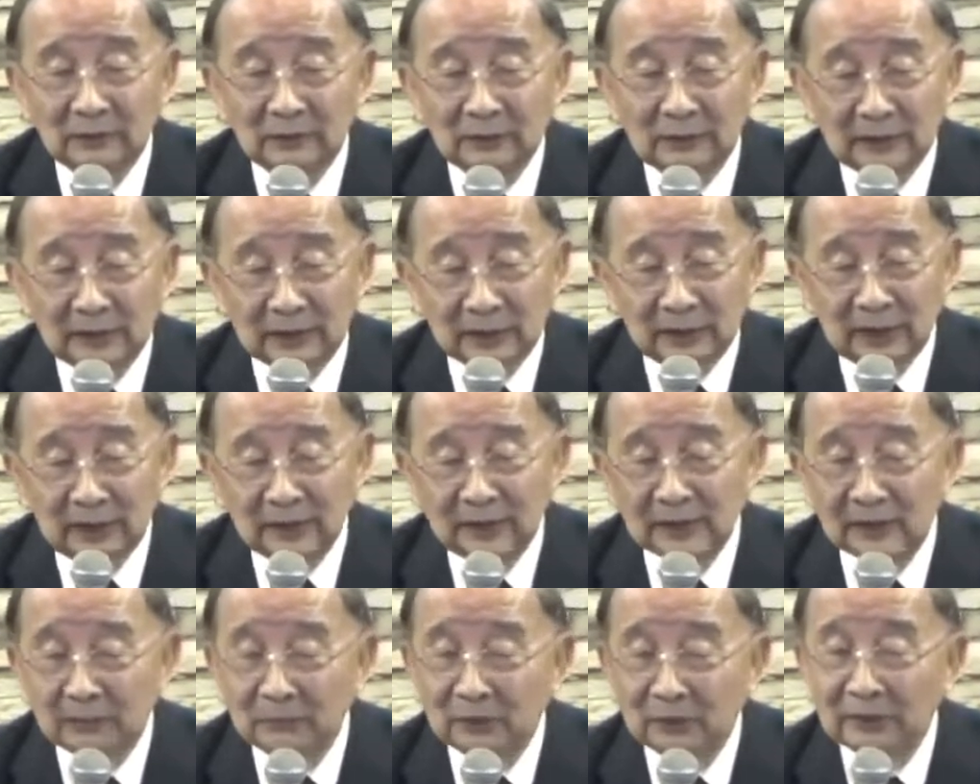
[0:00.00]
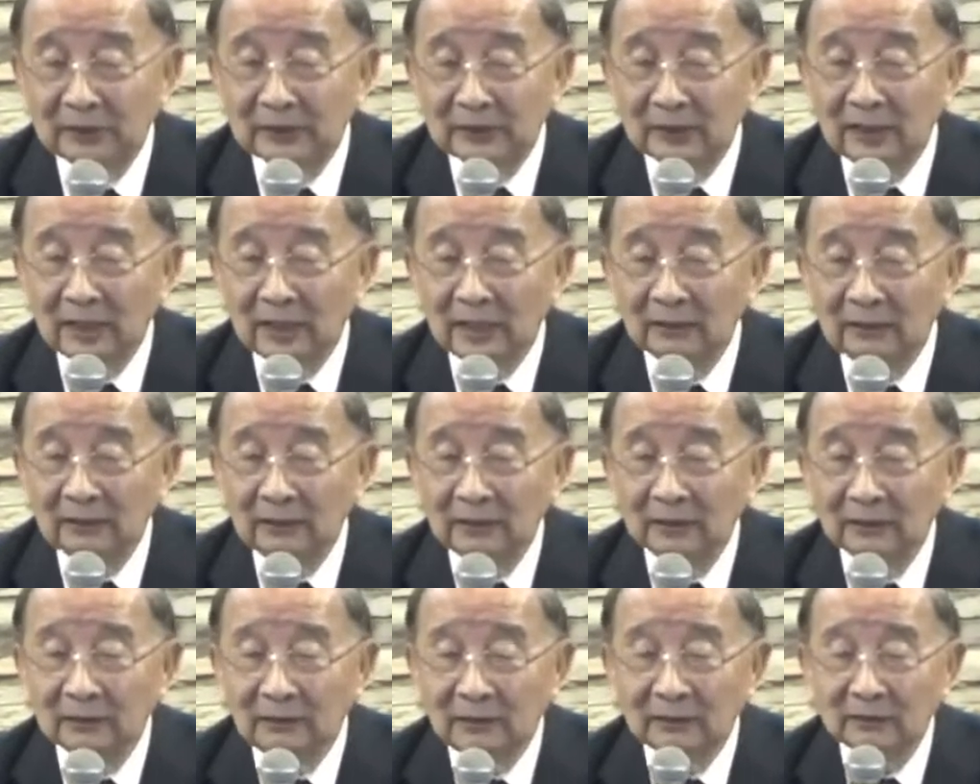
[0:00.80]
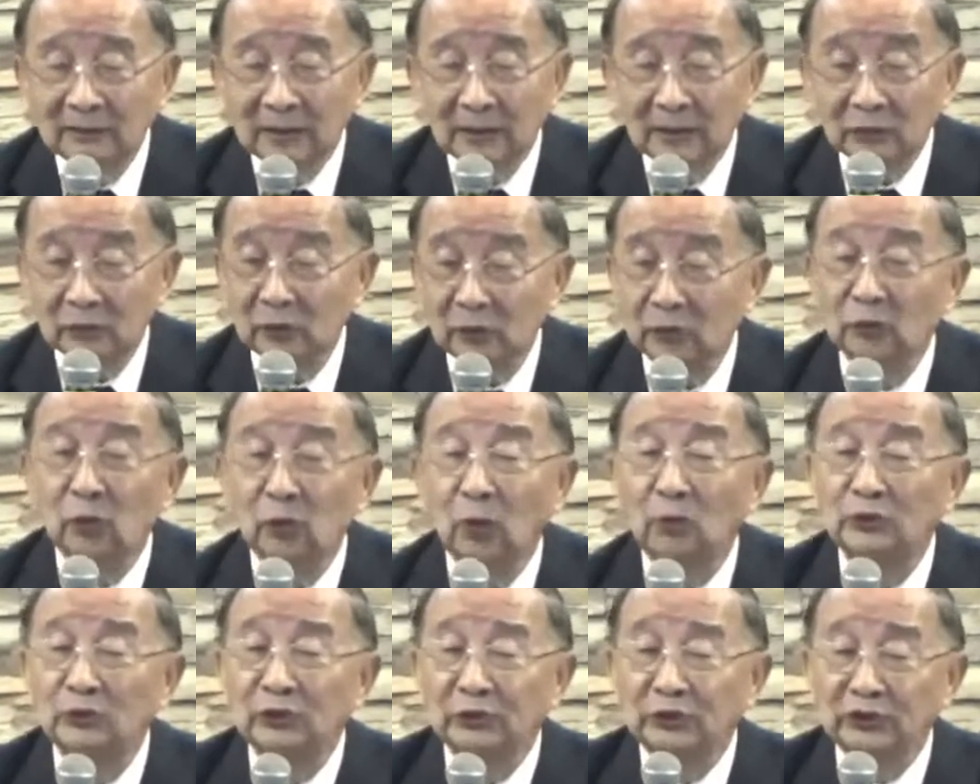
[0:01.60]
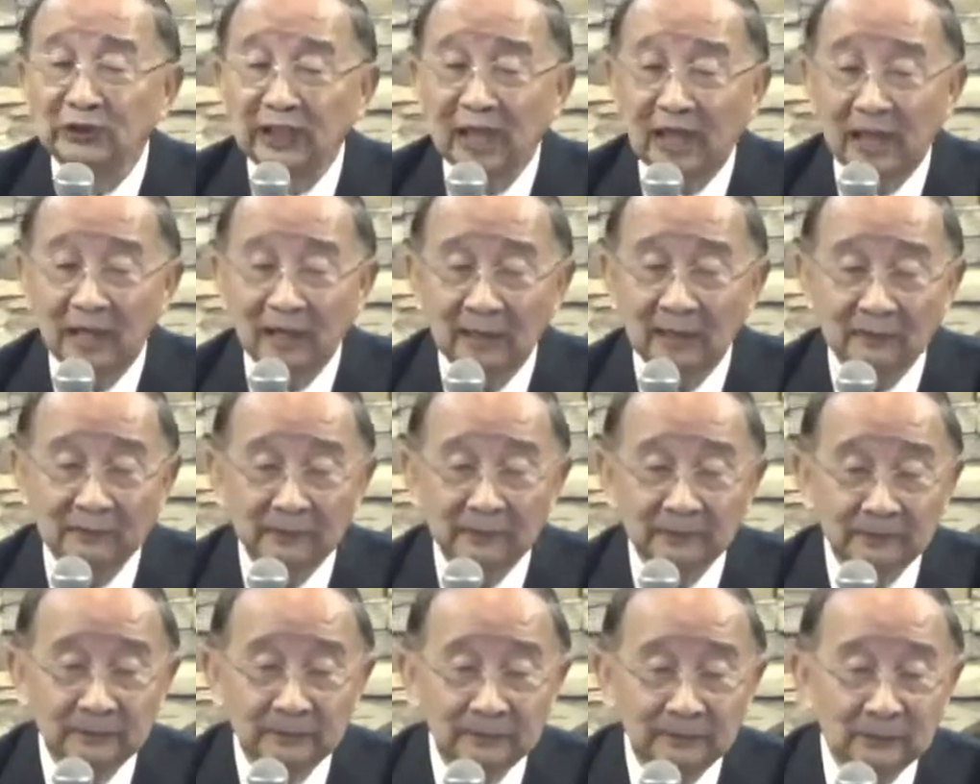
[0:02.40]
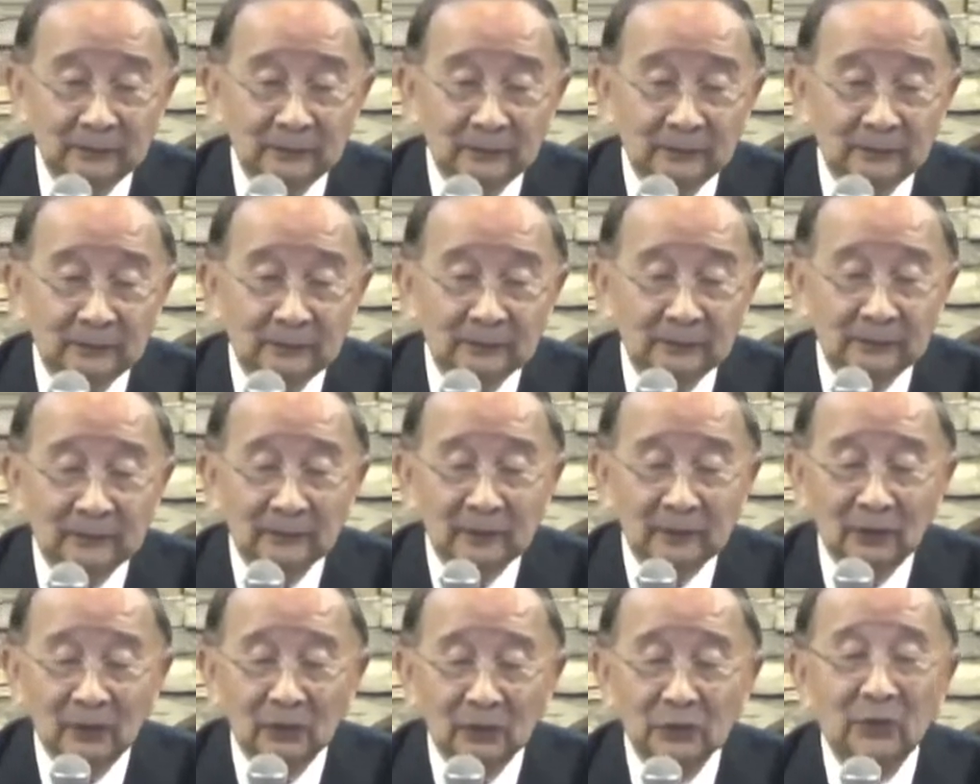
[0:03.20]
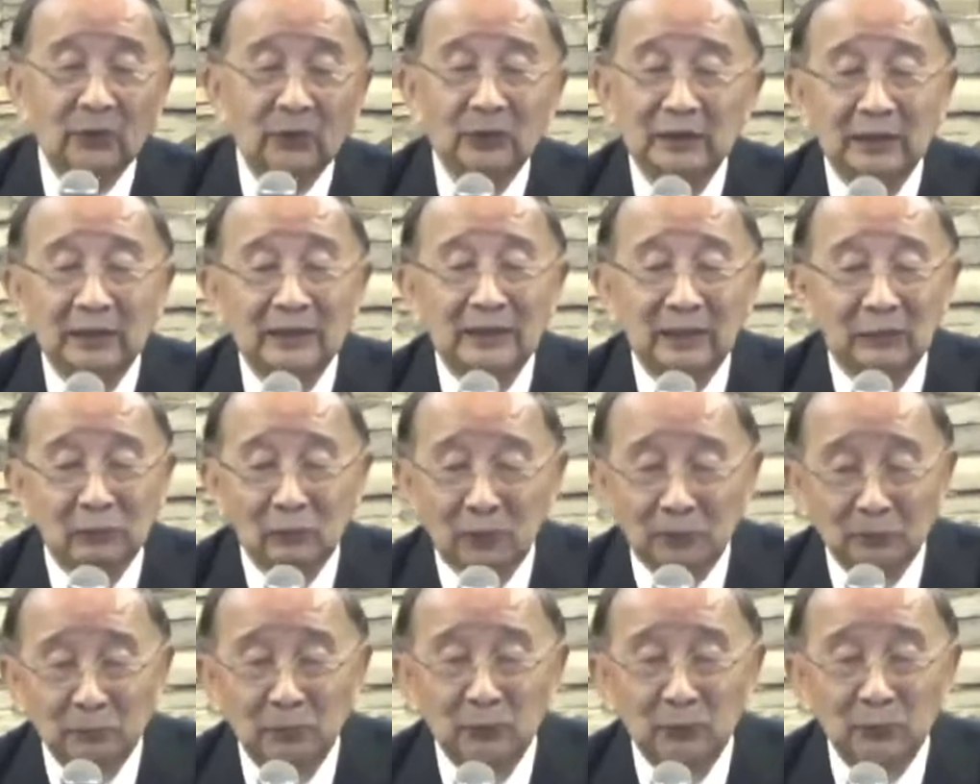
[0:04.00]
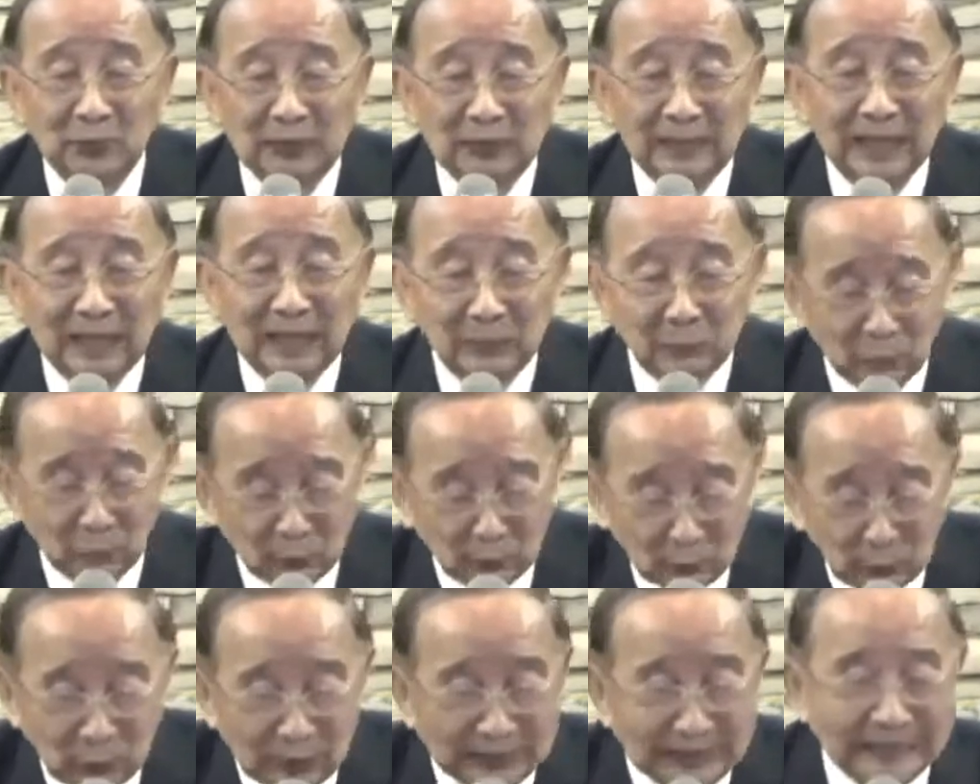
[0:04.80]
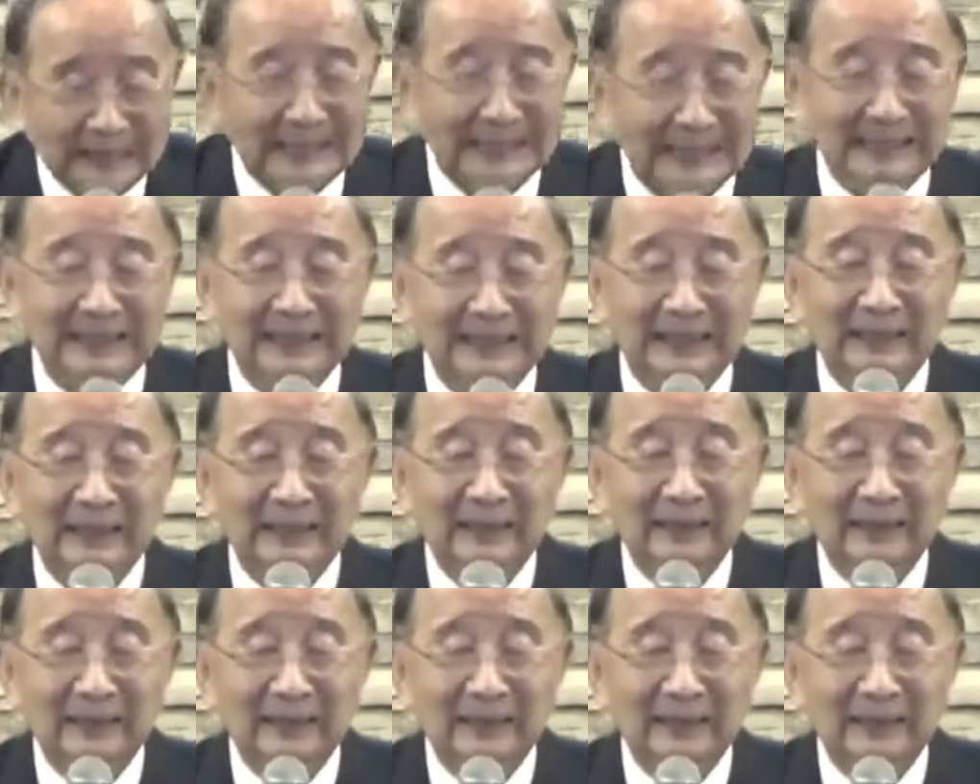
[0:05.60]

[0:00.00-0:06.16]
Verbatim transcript: 你今天怎么这样？”他说：“都是他。”我说：“现在我不问他，我问你，